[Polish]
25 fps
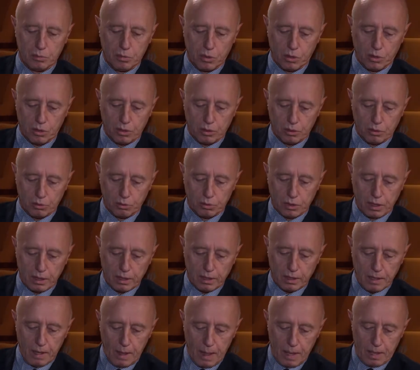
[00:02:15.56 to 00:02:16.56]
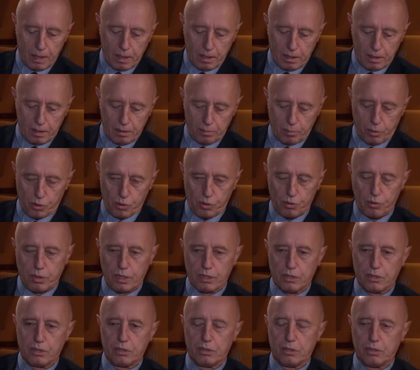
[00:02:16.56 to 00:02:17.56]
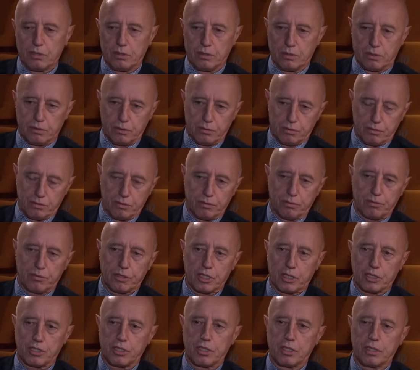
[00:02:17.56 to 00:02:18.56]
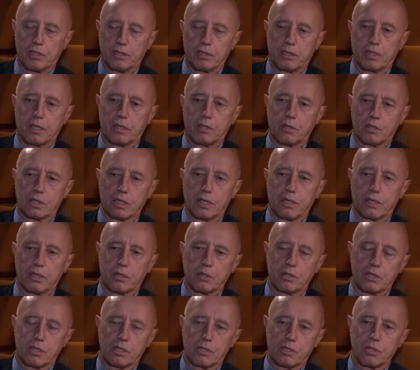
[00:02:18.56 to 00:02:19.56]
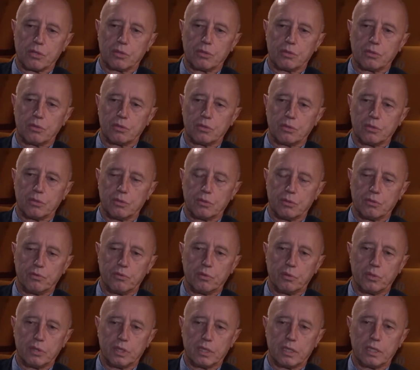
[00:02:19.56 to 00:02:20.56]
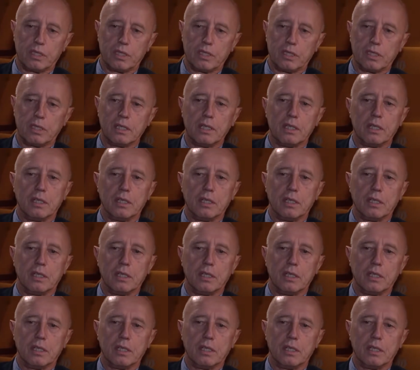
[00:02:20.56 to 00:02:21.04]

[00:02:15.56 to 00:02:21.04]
mogli tutaj posłuchać w czasie tego całego sezonu dwójki